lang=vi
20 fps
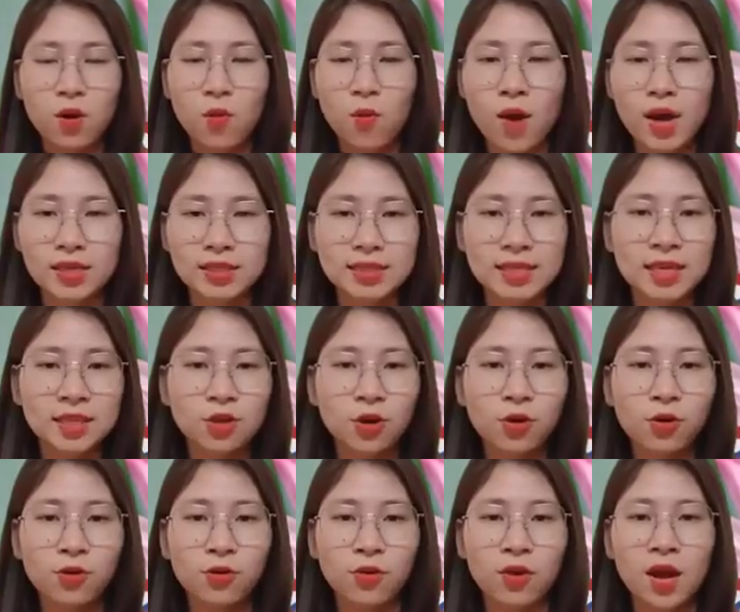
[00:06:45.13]
Hỏa sinh
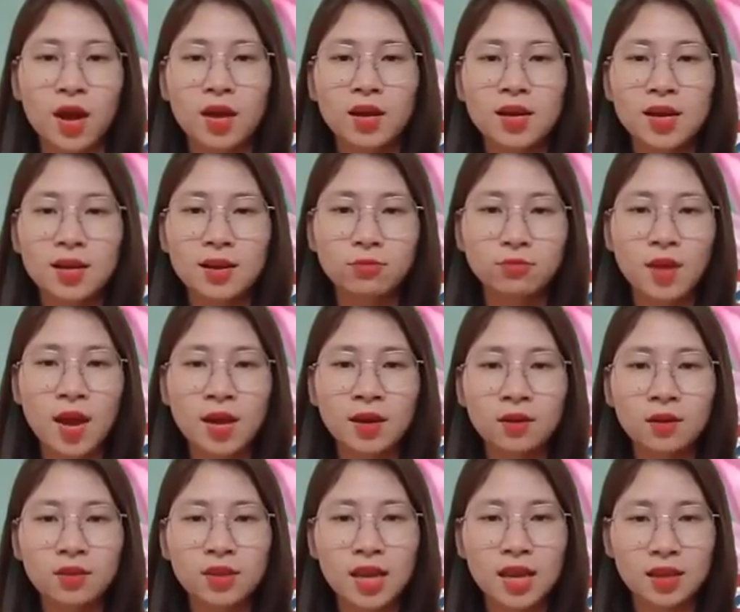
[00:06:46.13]
thổ, người độc
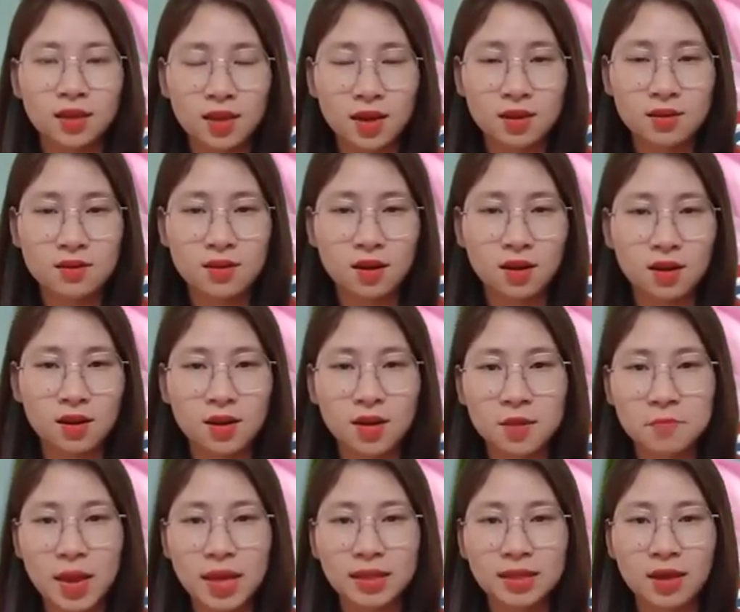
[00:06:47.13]
thân có thể nhận được
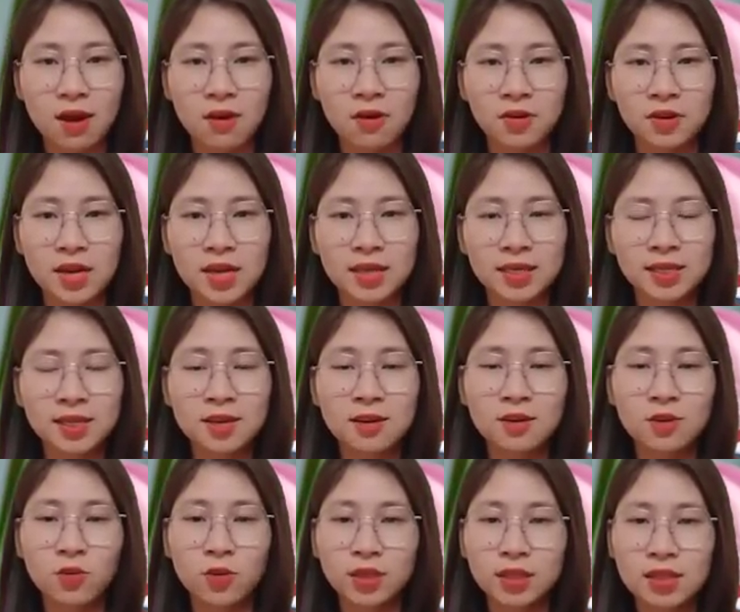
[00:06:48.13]
lời bày tỏ đến
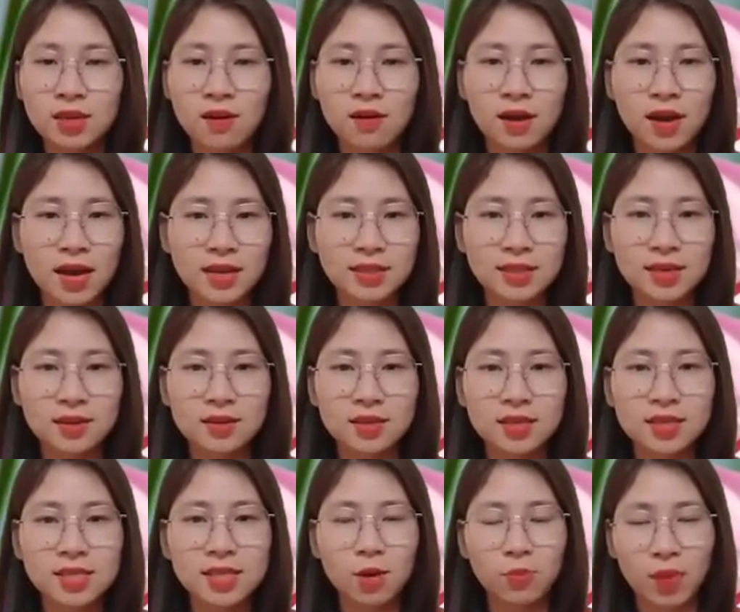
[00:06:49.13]
từ đối tượng khác
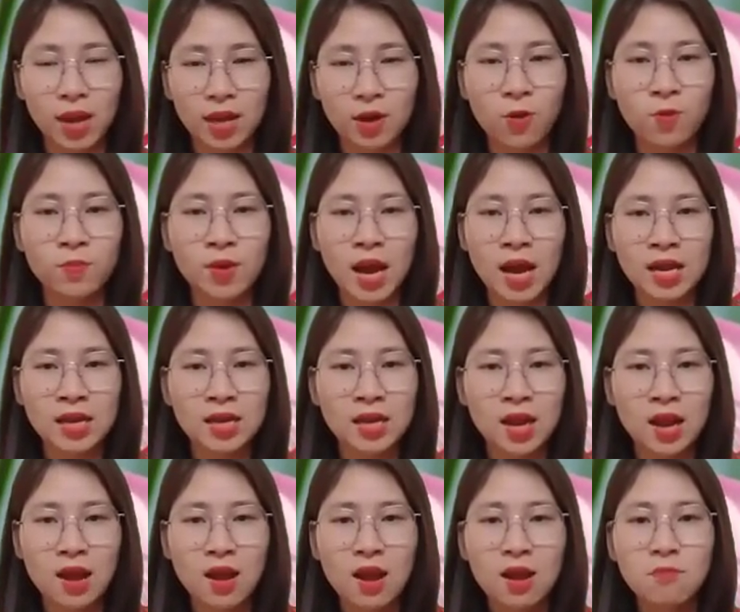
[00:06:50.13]
giới trong ngày hôm nay.
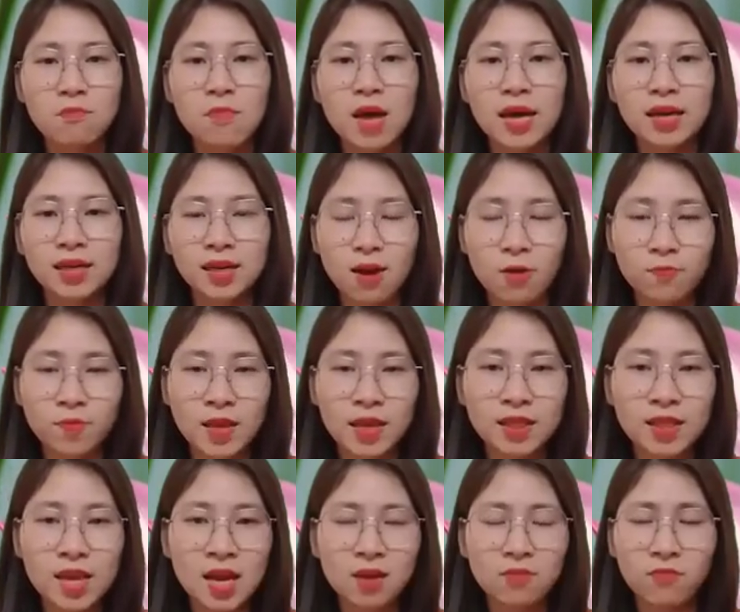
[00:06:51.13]
Bạn không nhất
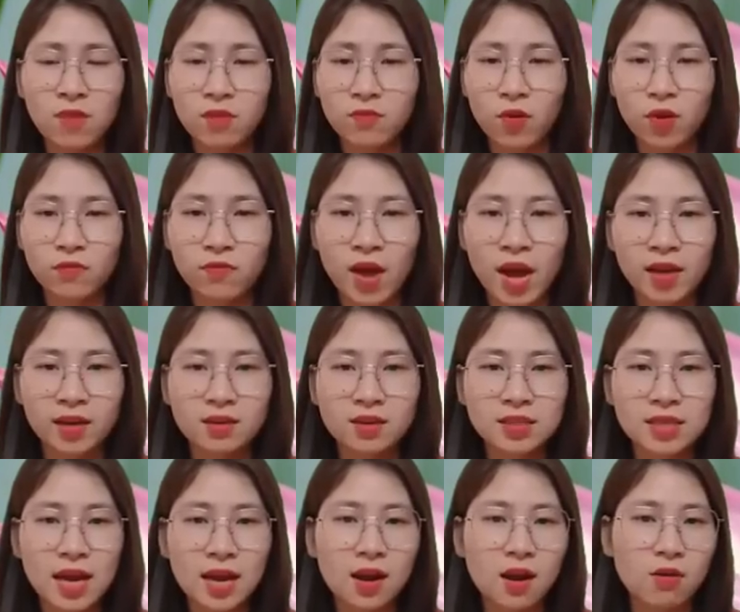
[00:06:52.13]
thiết phải vội vàng đưa
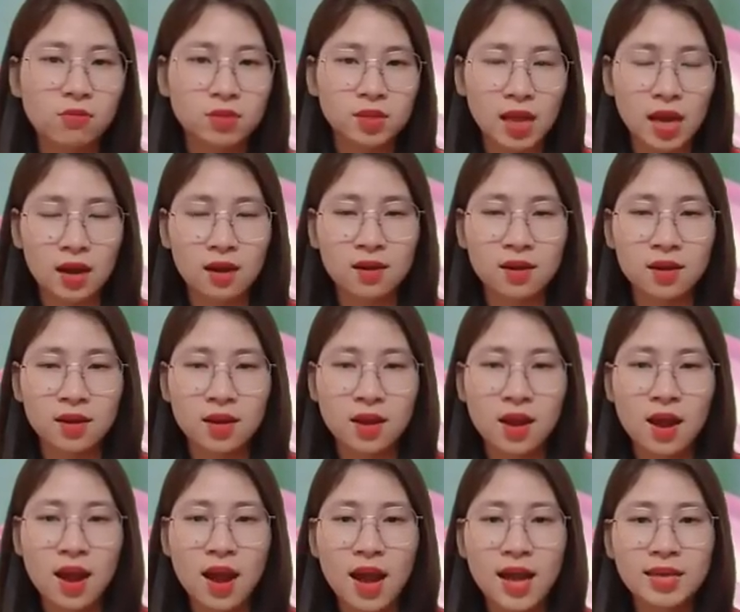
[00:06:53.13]
ra câu trả lời,
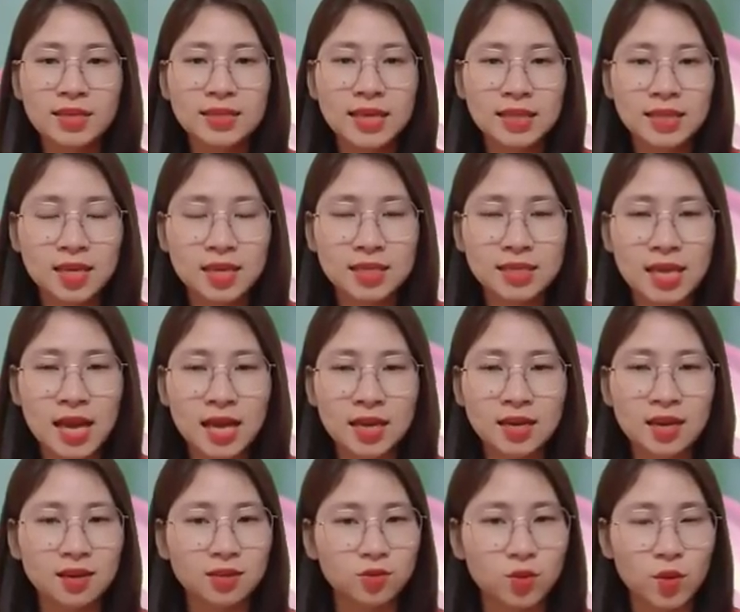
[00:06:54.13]
hãy dành thời gian
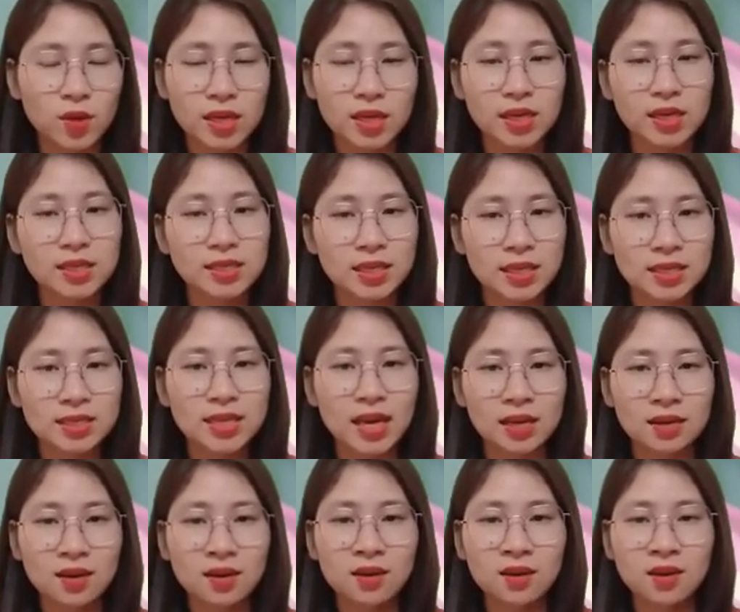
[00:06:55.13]
để suy nghĩ chín
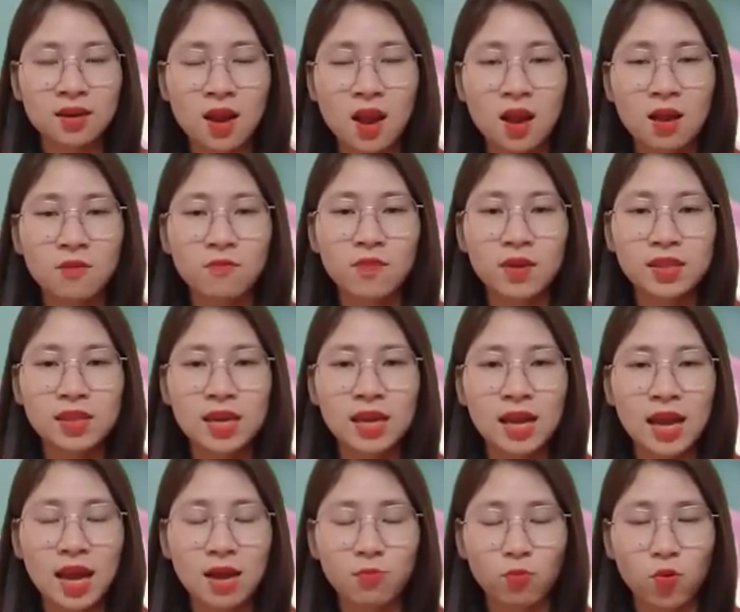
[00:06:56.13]
chắn hơn về
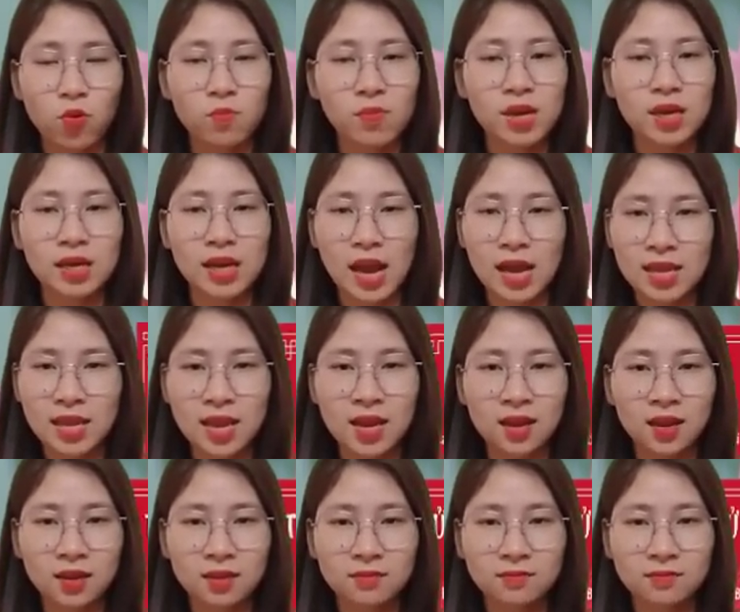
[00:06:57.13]
tình cảm của mình đã nhé.